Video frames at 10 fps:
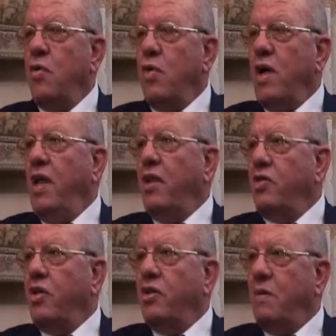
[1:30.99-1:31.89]
وكانت
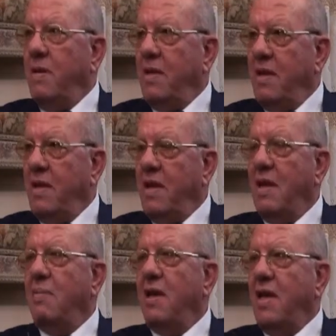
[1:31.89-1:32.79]
اشاره البدء
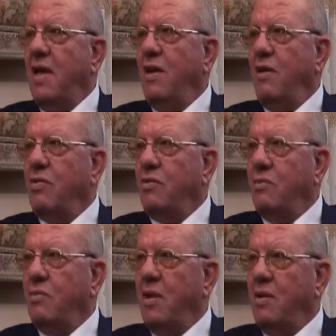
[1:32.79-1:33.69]
لما جه
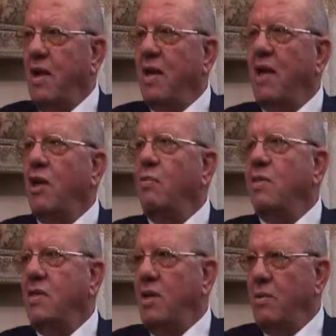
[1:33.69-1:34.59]
حسني مبارك قال خليهم
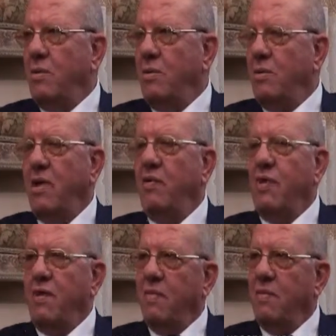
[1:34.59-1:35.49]
يستلوا عرفت
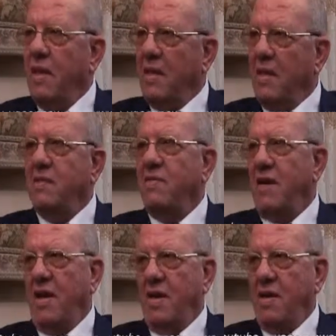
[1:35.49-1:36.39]
ان في بلد هيحصل فيها